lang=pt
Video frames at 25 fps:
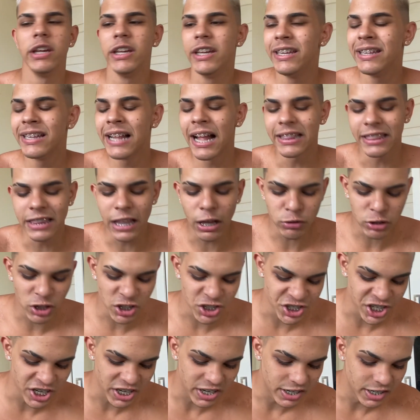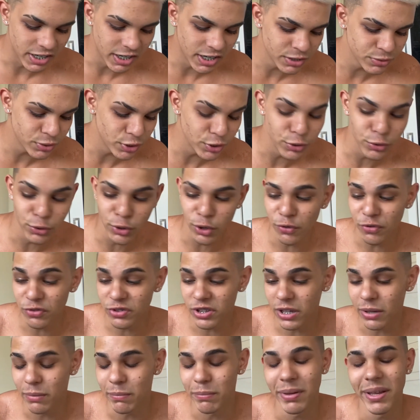Natal tá chegando, Ano Novo
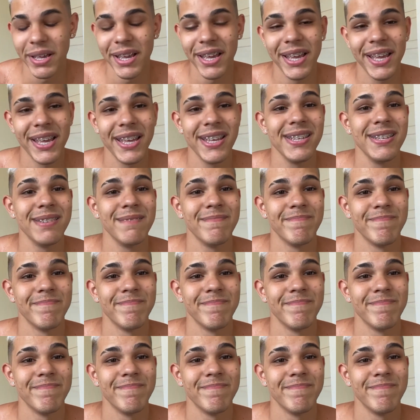também.